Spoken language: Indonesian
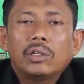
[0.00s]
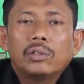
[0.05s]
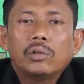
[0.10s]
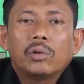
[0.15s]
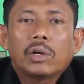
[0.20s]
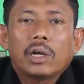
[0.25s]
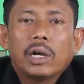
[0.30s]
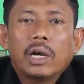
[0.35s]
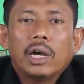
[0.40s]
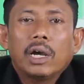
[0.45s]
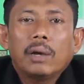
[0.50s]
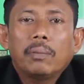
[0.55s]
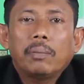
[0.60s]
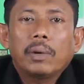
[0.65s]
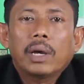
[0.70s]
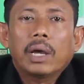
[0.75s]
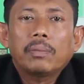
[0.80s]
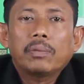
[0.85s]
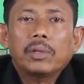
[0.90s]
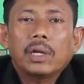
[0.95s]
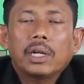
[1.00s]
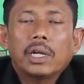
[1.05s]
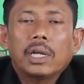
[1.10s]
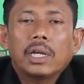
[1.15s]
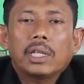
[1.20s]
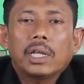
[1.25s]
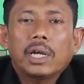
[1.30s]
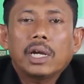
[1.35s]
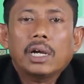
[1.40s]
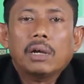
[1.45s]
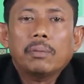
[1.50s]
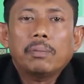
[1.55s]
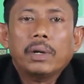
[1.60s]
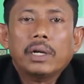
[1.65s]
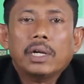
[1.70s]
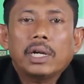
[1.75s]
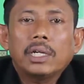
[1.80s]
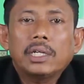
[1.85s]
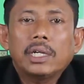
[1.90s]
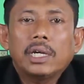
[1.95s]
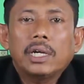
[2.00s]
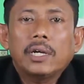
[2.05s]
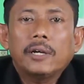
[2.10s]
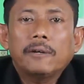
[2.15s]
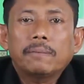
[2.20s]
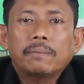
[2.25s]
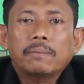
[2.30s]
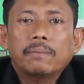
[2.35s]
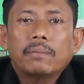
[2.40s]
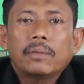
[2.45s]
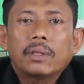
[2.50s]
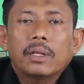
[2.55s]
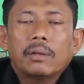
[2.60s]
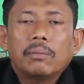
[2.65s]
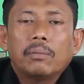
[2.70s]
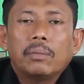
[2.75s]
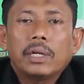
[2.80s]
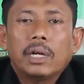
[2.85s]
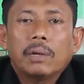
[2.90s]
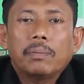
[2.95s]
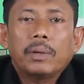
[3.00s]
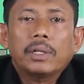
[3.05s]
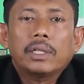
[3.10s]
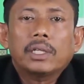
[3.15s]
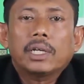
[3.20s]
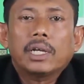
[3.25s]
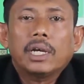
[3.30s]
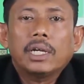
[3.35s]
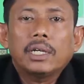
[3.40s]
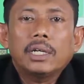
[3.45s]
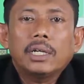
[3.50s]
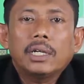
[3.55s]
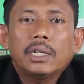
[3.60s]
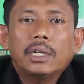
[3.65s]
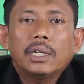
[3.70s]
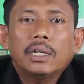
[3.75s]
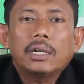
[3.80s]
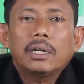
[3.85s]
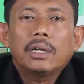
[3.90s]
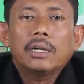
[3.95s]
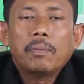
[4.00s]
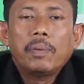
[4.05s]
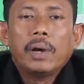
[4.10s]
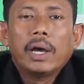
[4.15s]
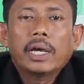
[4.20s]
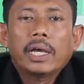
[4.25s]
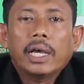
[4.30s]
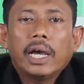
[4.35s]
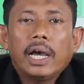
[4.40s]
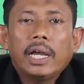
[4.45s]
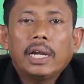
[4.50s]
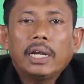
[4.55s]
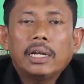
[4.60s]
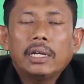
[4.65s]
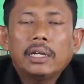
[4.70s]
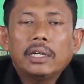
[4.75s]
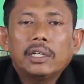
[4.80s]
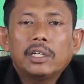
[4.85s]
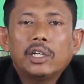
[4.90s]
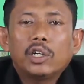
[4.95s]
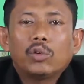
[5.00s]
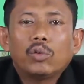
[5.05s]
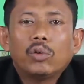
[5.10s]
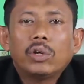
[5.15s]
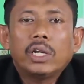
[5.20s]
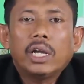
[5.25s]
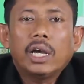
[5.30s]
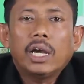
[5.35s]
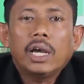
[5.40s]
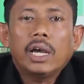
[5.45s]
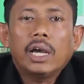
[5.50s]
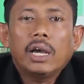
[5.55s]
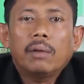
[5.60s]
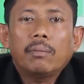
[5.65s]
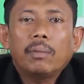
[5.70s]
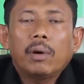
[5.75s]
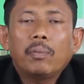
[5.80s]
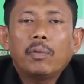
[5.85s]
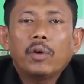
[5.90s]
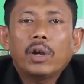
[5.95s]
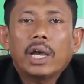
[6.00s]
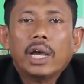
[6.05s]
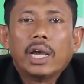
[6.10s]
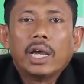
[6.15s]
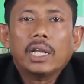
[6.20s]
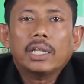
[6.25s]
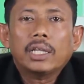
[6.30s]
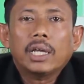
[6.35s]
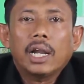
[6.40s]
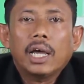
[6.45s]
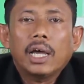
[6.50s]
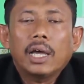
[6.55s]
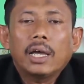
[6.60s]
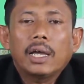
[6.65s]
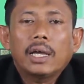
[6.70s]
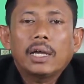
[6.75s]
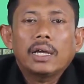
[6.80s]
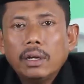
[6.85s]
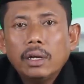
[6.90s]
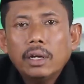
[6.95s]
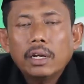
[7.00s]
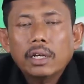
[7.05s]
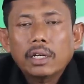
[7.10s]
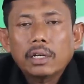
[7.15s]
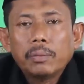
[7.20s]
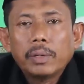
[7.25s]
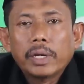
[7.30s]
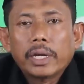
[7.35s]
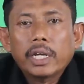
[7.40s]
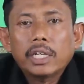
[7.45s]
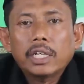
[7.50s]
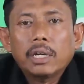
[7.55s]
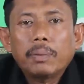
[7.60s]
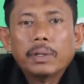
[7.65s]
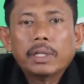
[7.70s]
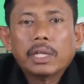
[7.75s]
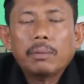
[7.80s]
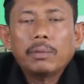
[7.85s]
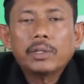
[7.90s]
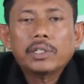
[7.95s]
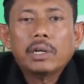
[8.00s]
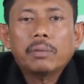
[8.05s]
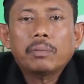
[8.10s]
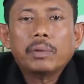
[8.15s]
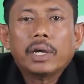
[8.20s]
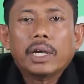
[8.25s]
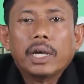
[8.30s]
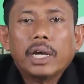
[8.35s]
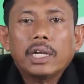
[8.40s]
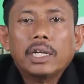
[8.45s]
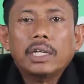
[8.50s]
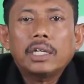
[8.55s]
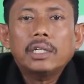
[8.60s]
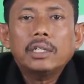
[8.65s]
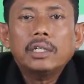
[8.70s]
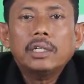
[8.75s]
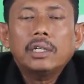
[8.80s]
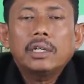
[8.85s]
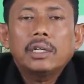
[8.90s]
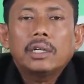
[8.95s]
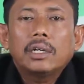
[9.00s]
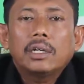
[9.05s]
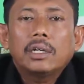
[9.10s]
juga pengabdian kita kepadanya mendapatkan kebahagiaan di dunia maupun akhirat kelak. Demikian dapat kami sampaikan